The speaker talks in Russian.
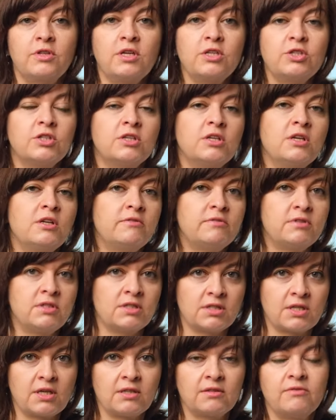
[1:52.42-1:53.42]
Наши гели все
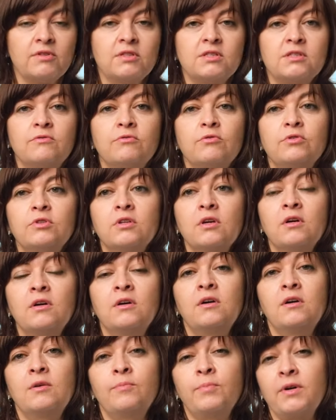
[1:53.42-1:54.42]
соответствуют
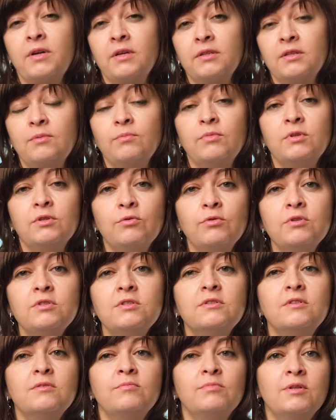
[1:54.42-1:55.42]
а, аппаратным
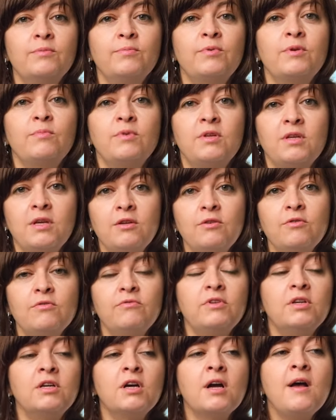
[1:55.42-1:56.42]
методикам, да, применению в
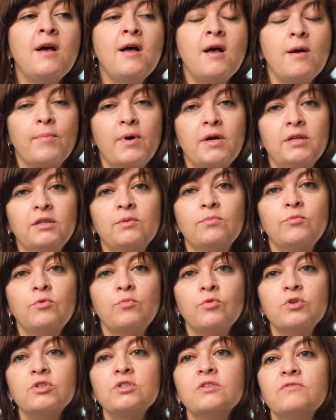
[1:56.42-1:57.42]
них, поэтому
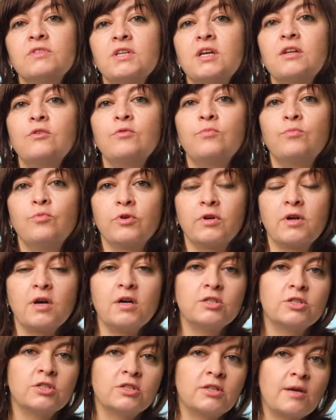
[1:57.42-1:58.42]
можно взять любой.
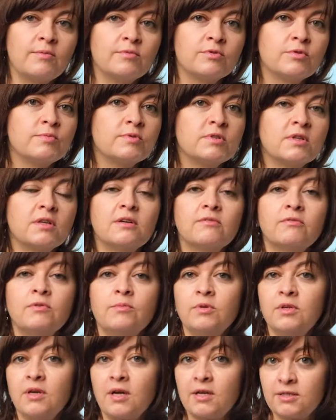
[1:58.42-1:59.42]
Как же нам, собственно, их
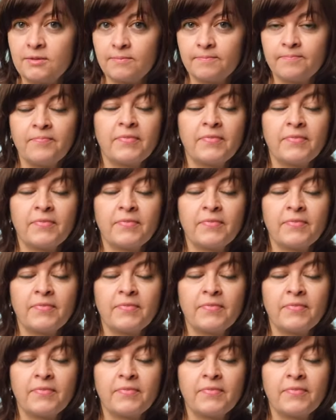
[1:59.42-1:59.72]
выбирать?